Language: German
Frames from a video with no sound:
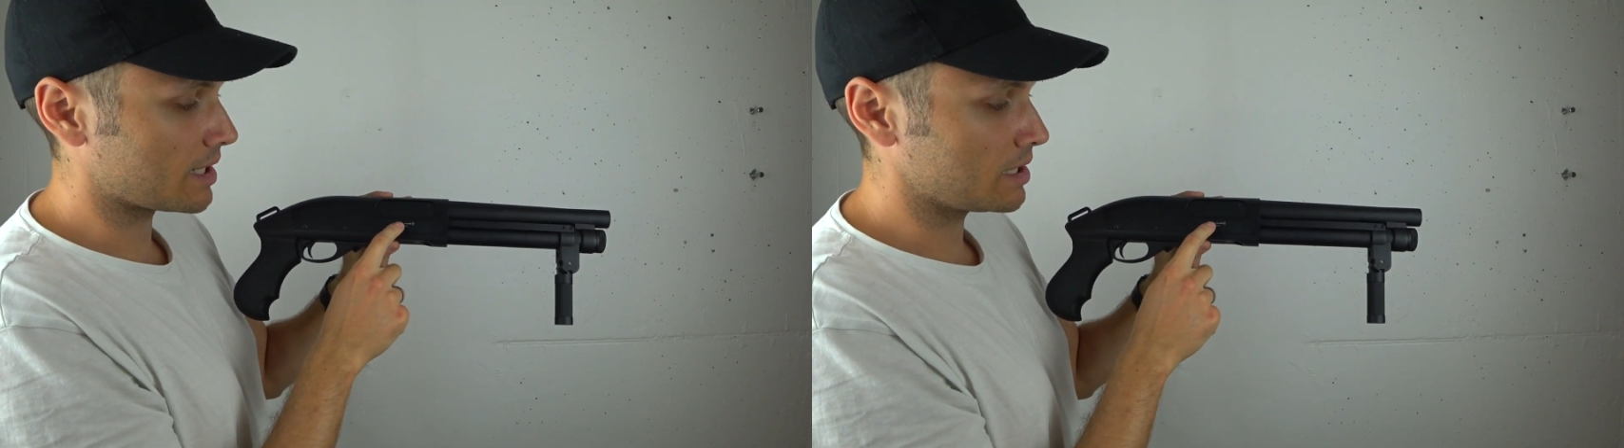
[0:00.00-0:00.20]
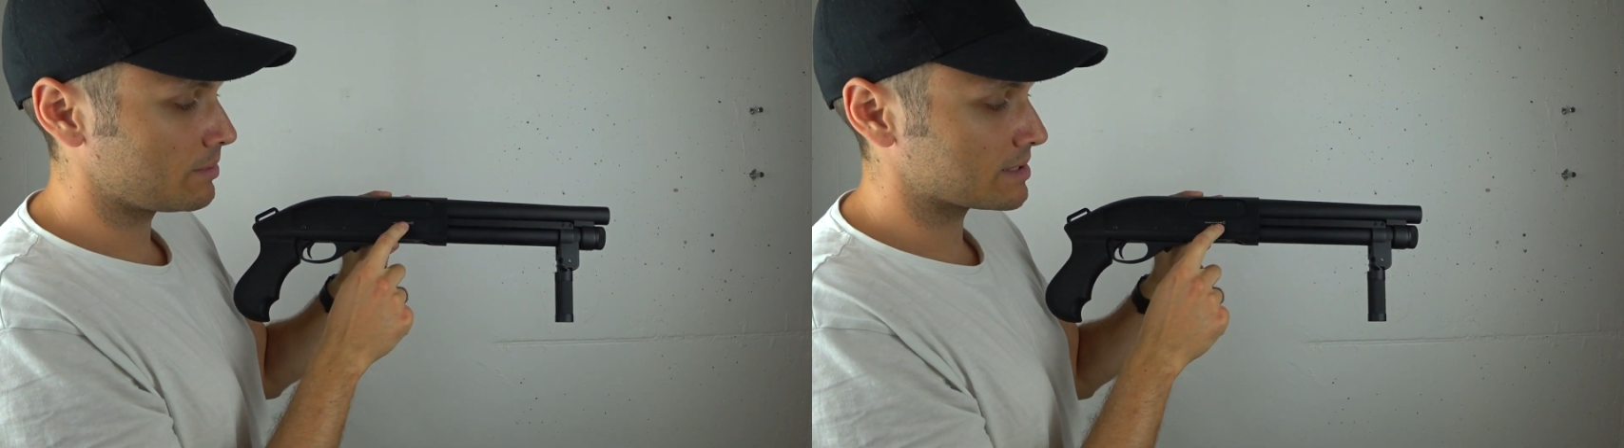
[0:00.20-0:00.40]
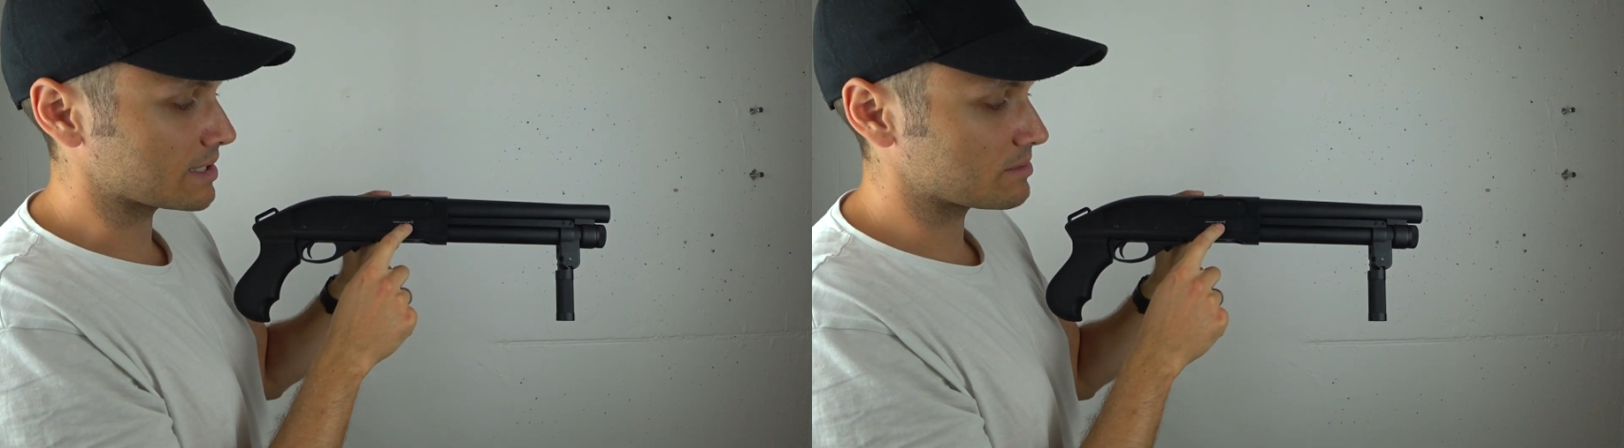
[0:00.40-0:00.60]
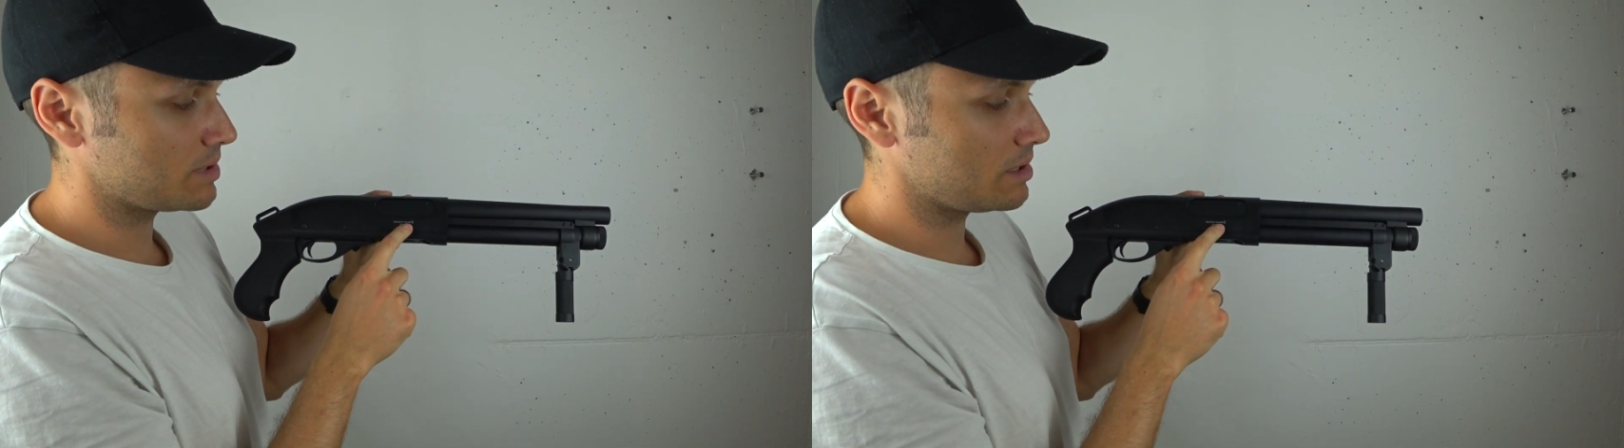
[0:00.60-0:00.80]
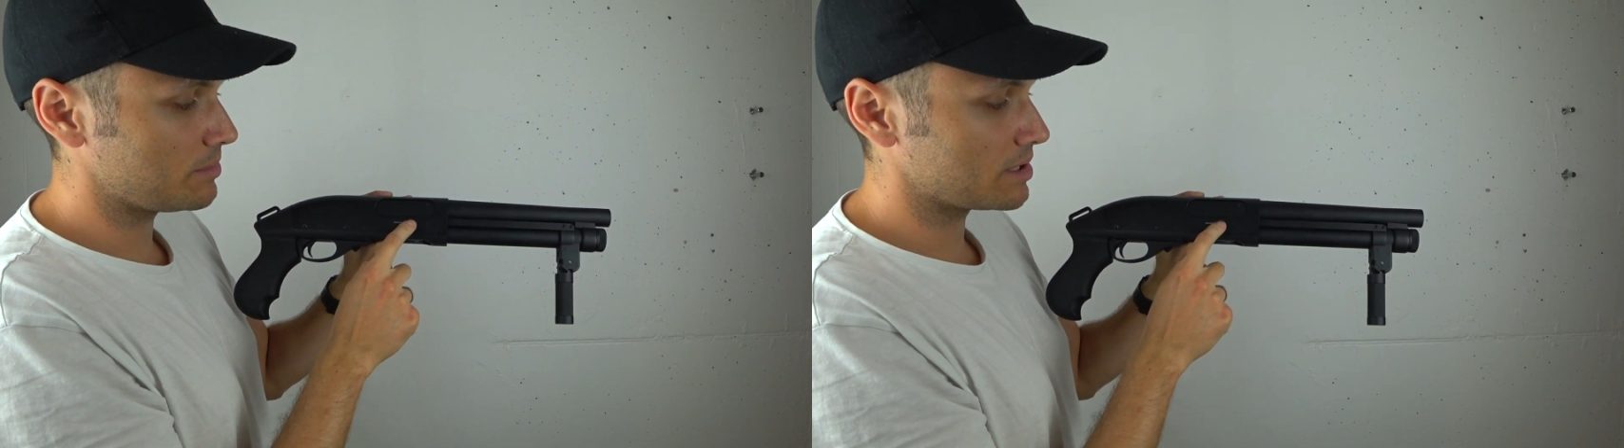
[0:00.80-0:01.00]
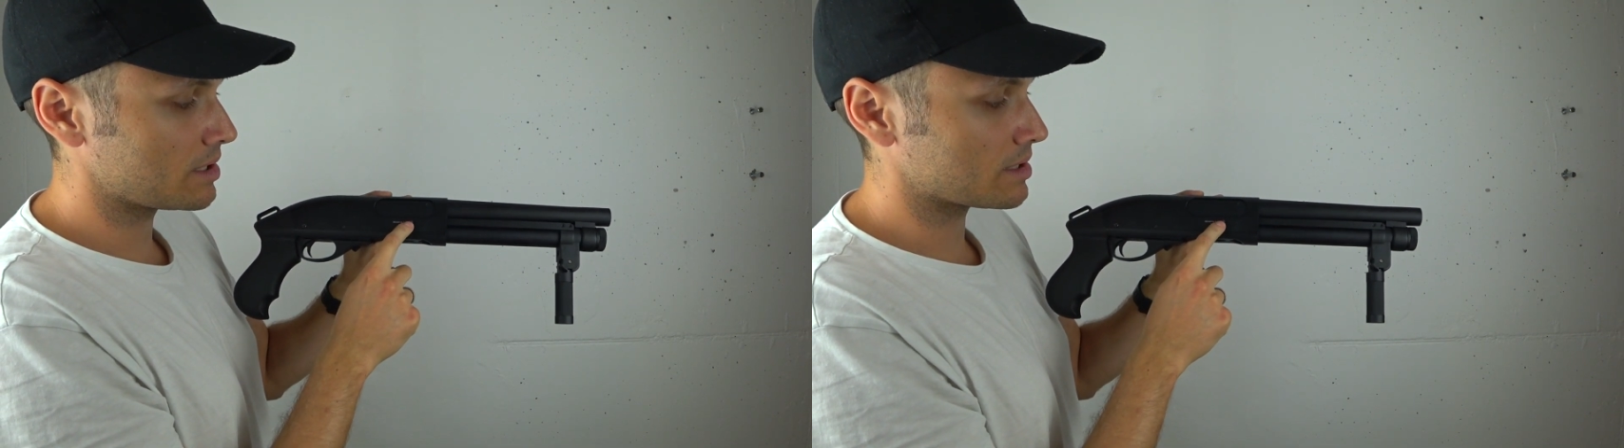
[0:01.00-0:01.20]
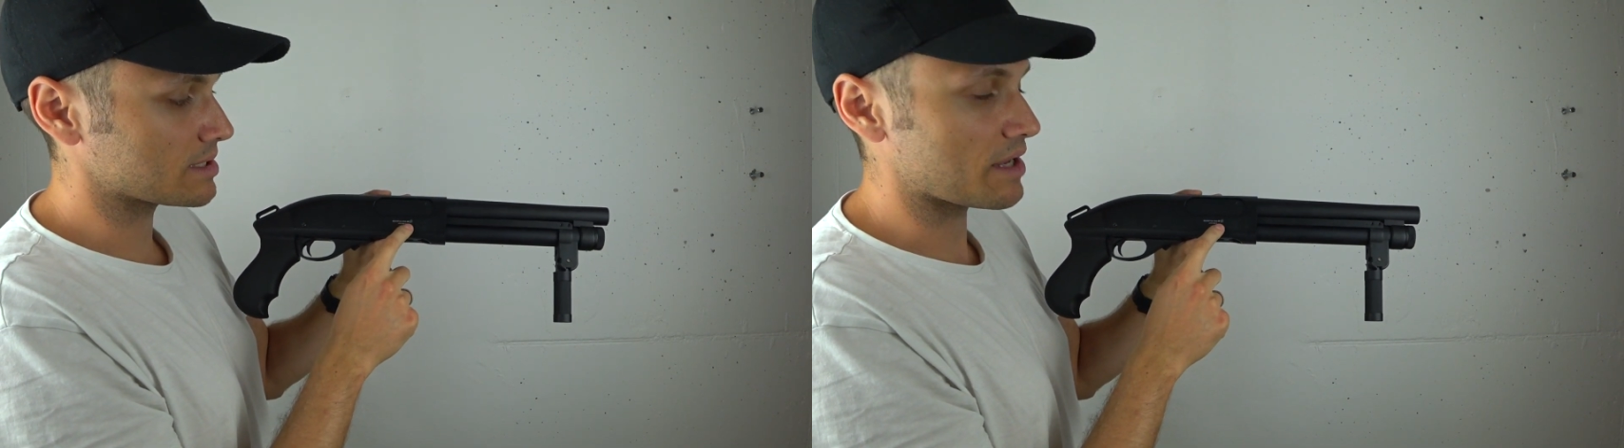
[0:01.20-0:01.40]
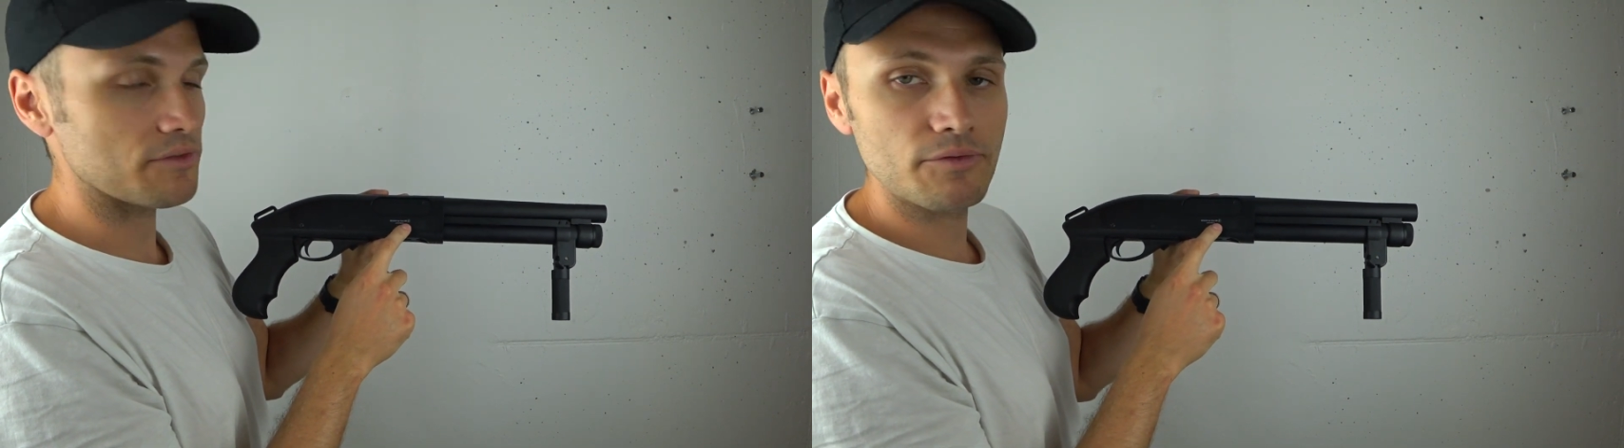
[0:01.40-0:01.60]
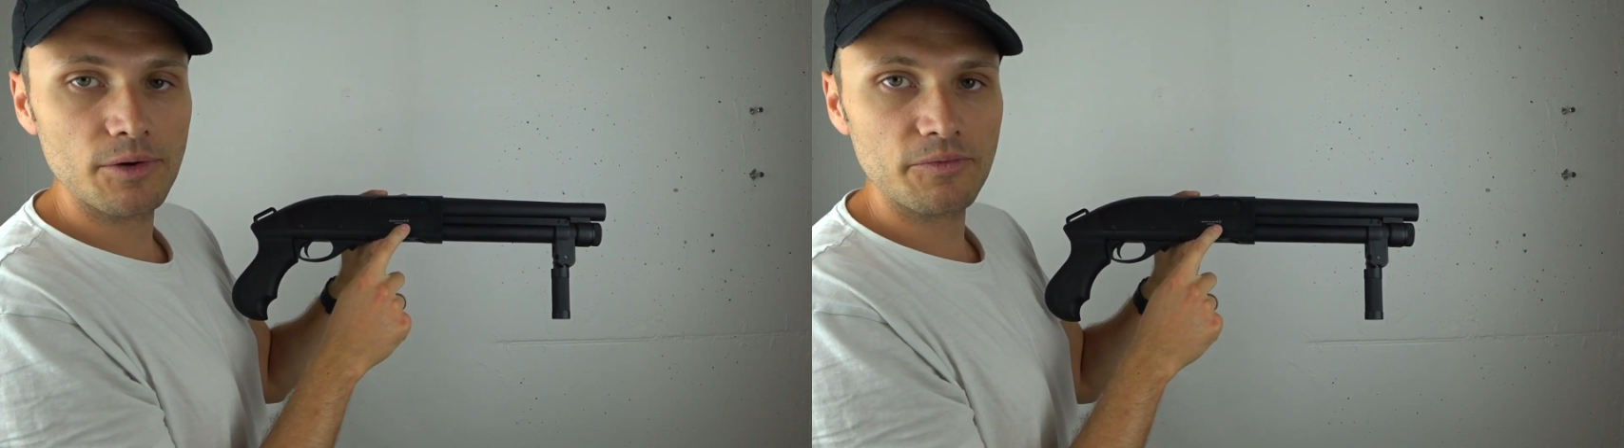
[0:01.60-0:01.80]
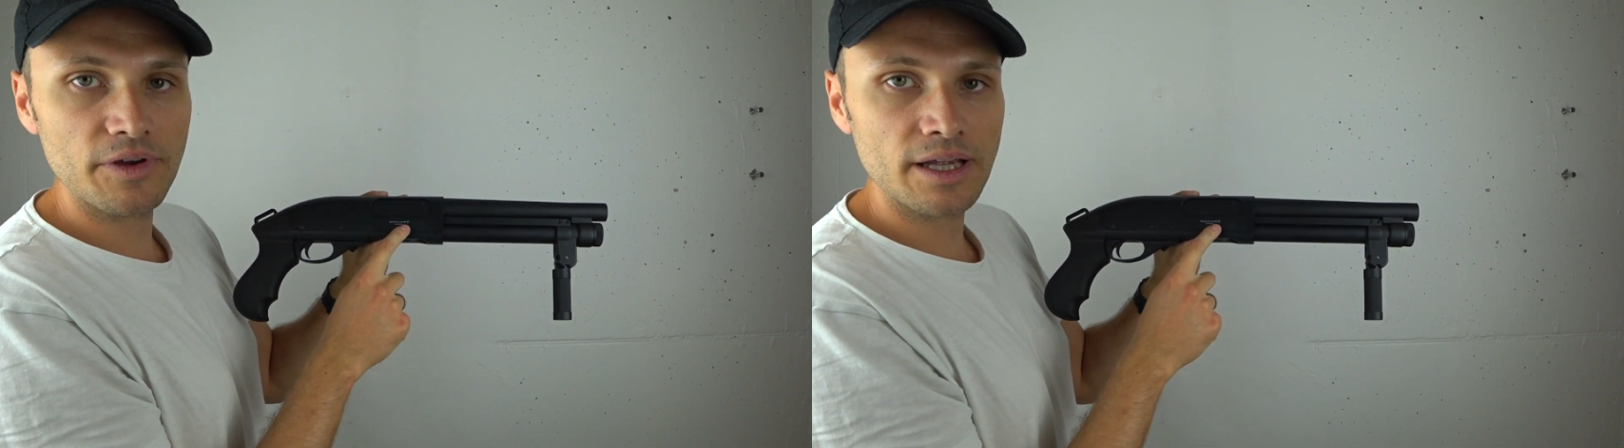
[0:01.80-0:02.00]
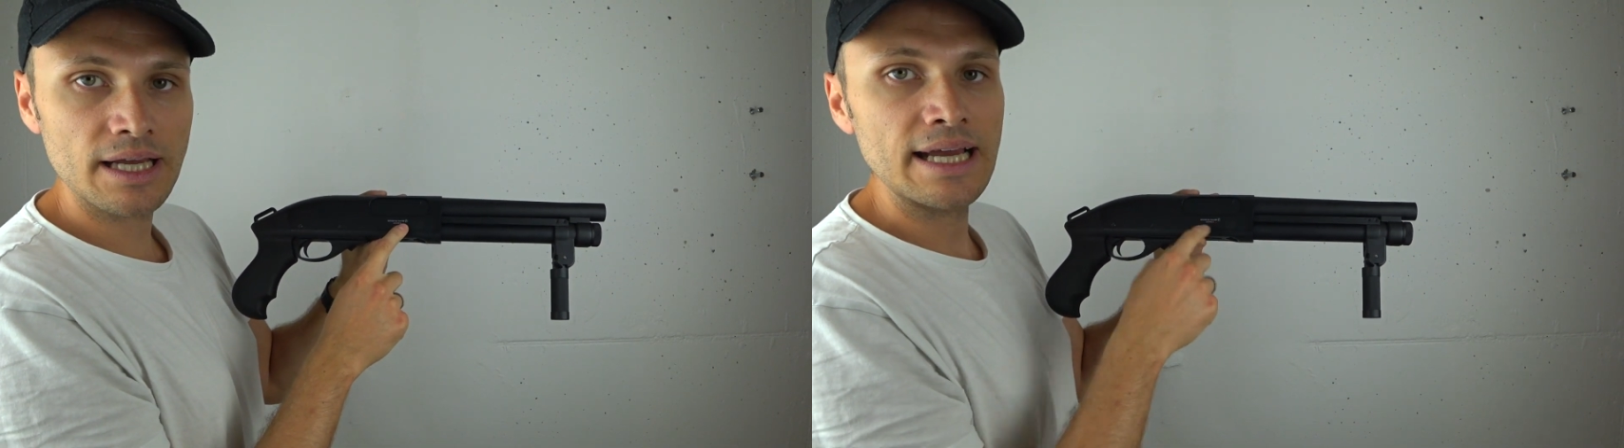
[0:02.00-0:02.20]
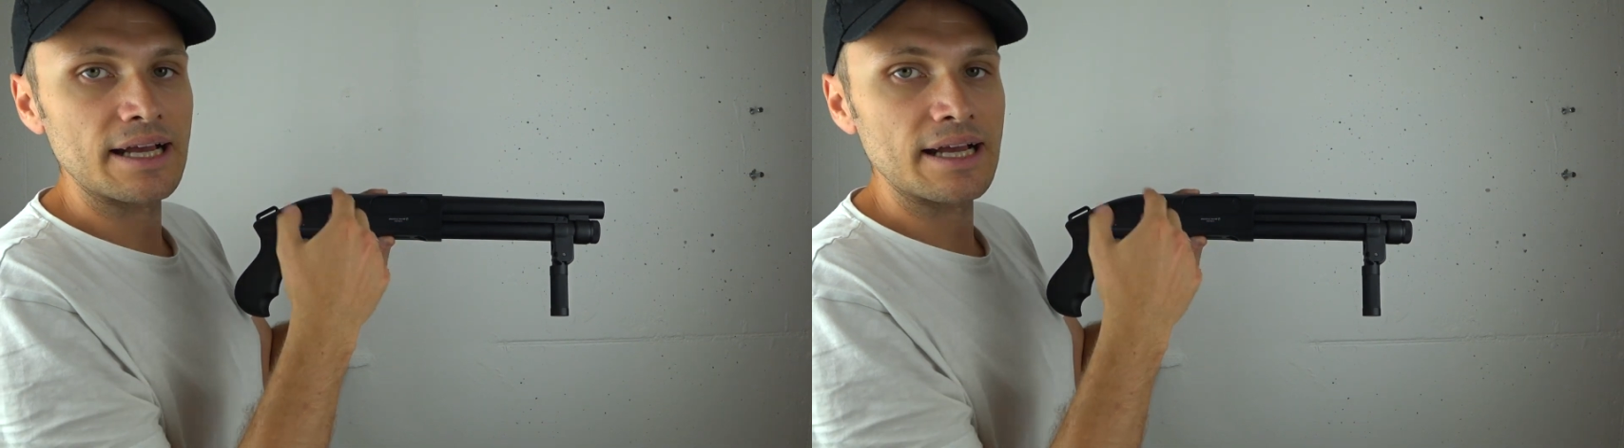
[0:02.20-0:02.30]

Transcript: Kaliber 6 mm, das FM5-Eck,